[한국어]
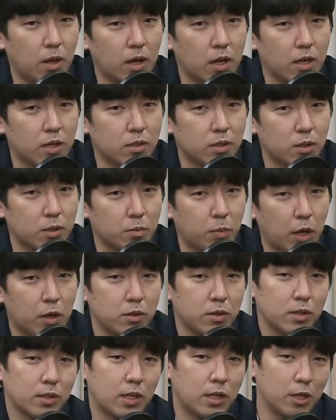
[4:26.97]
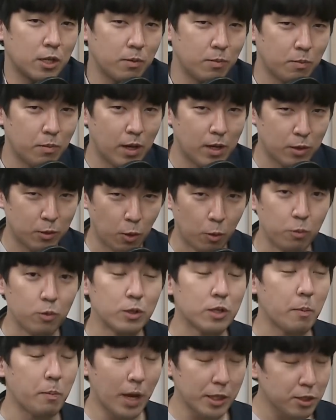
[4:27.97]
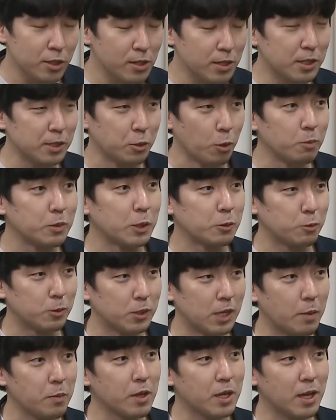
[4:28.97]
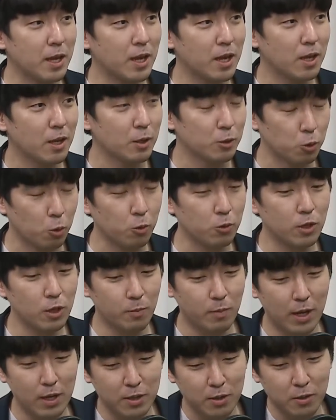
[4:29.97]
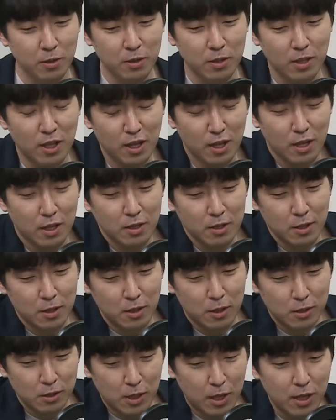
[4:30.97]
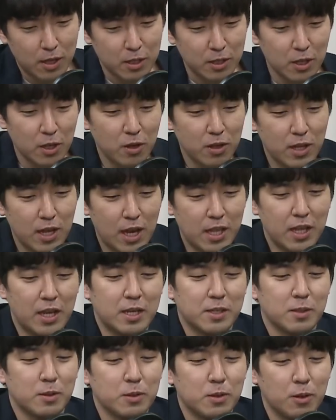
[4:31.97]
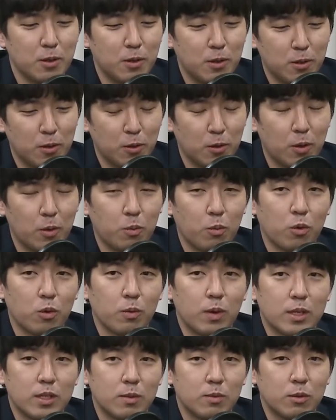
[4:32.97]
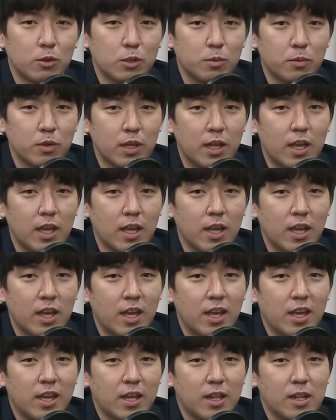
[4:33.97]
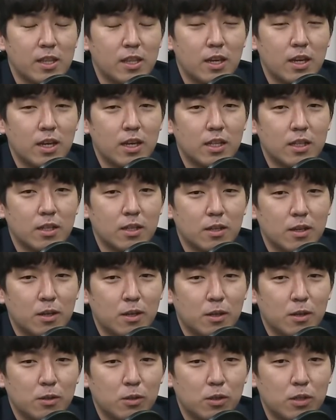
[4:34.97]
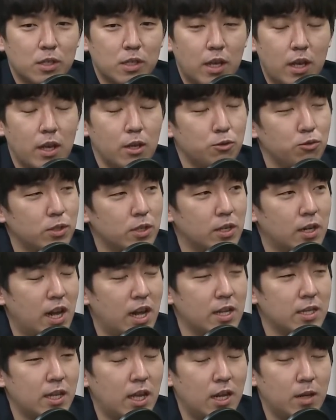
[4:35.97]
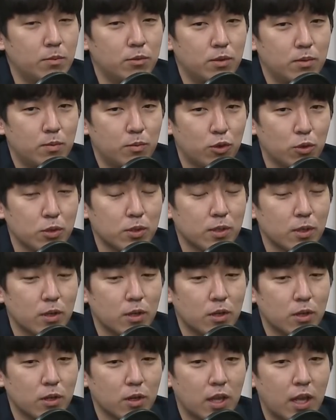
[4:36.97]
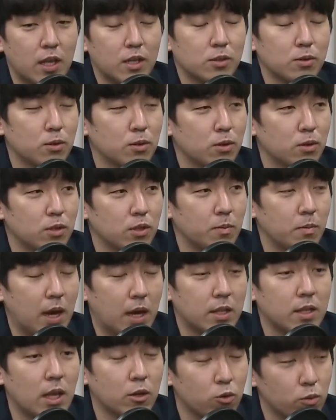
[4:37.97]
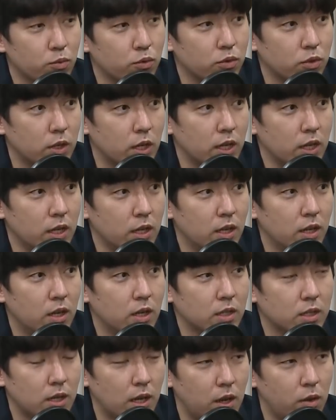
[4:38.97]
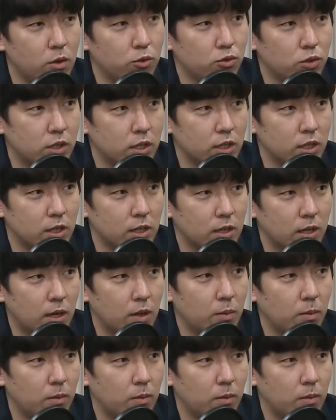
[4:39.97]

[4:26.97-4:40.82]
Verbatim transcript: 아까 저 박현상 사장님 말 너무 음, 이렇게 빠져들듯이 음. 너무 재밌게 아, 아, 좋은 의견 많이 들었는데 음. 제 의견이 하나 있어서 뭐 음. 말씀드리고 싶은 게 일단 저는 이제 해외 주식을 하는 사람으로서 개인적으로는 많은 한국 분들이 이제 해외 주식을